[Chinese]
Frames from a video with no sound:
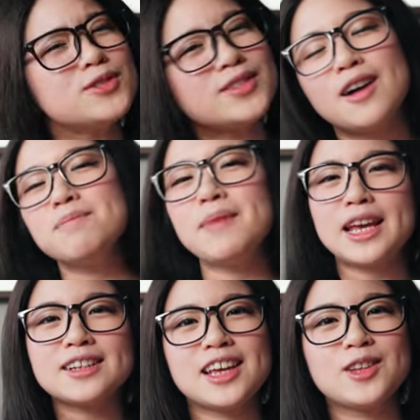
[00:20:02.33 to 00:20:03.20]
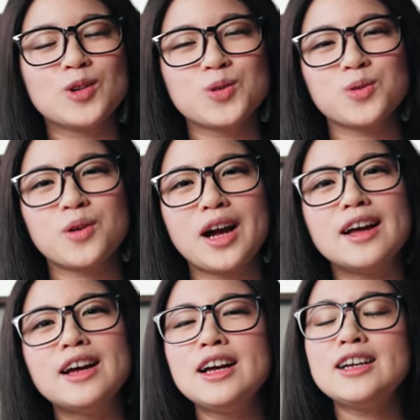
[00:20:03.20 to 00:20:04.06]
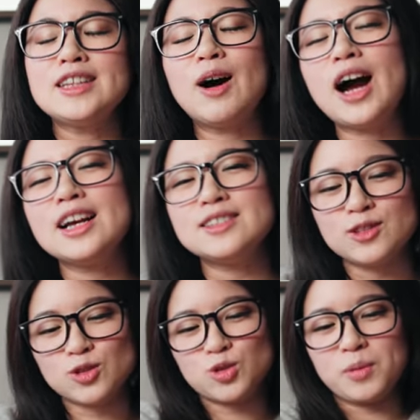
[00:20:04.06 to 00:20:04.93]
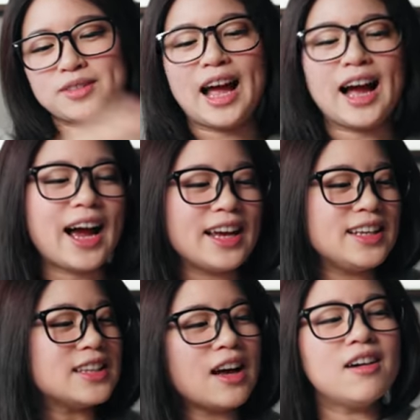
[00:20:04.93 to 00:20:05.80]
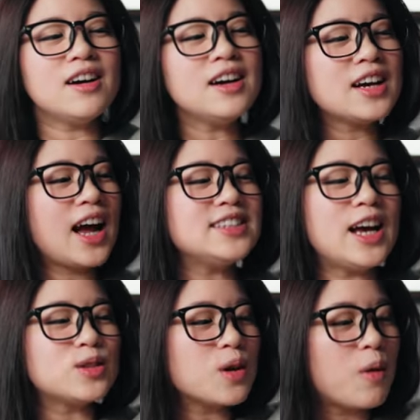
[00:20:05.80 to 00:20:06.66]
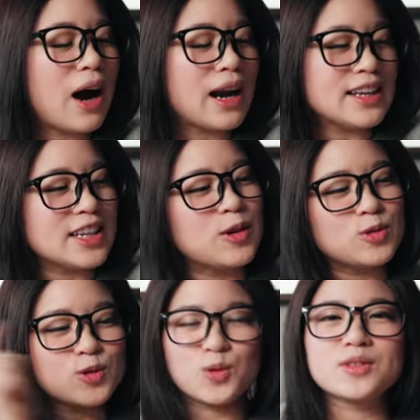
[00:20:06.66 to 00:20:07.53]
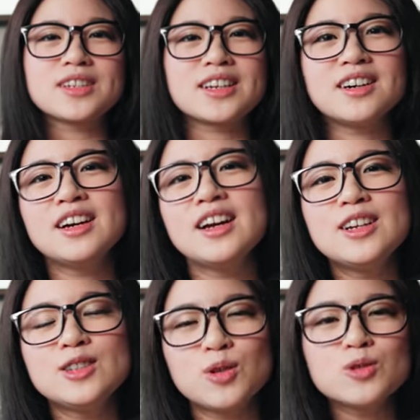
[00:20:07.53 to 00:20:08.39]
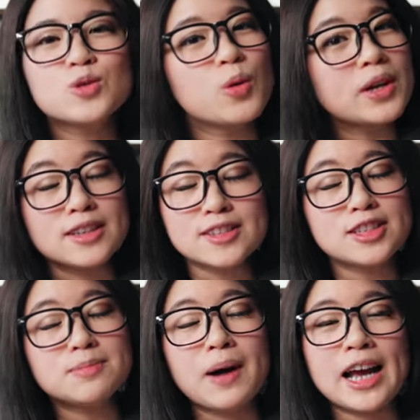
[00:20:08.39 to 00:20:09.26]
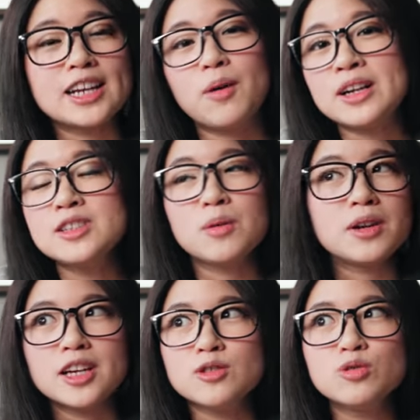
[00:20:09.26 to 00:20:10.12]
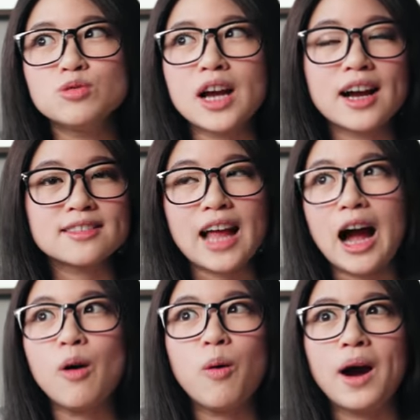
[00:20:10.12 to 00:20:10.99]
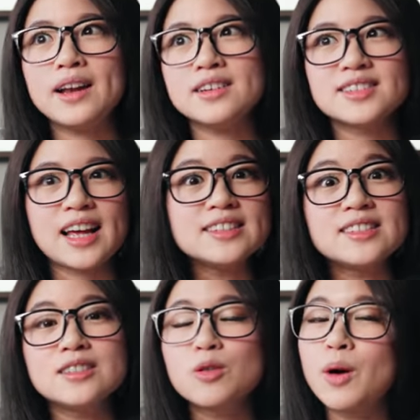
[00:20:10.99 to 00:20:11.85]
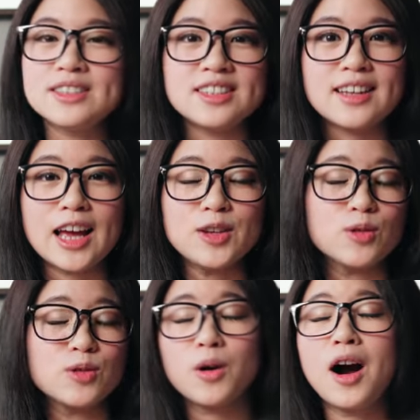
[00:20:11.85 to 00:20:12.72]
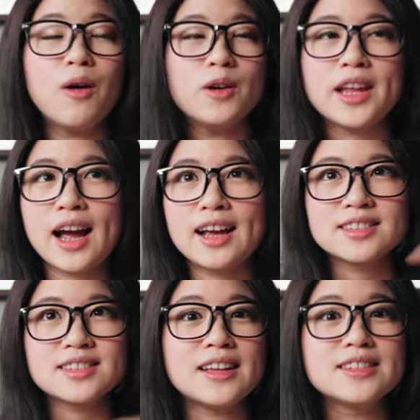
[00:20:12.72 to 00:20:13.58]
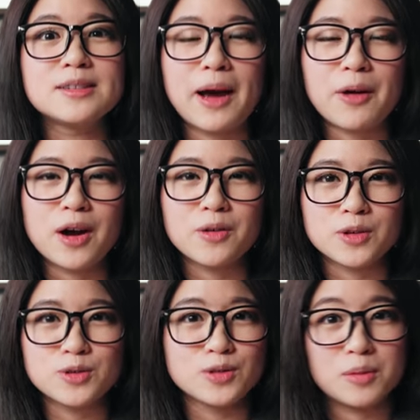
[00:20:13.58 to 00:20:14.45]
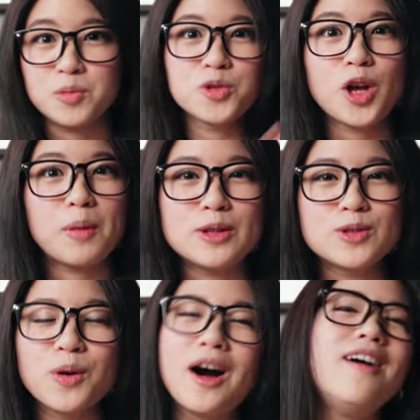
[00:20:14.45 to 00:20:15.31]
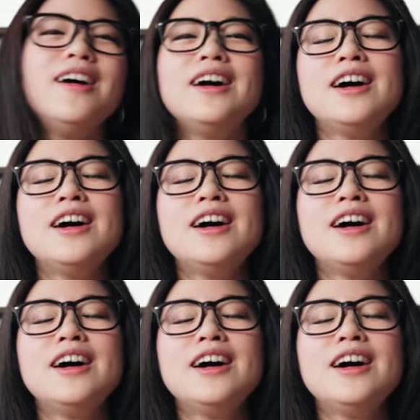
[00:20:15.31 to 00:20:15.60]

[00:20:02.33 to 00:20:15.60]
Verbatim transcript: 就是要每一个甜点都做做看，然后开始就随便打开一页，然后看起来最华丽的甜点我就做这个。 就做一个失败一个，我还记得我连续大概打坏了三四罐鲜奶油，都耗了大概三四百块过去，什么东西都还没做好，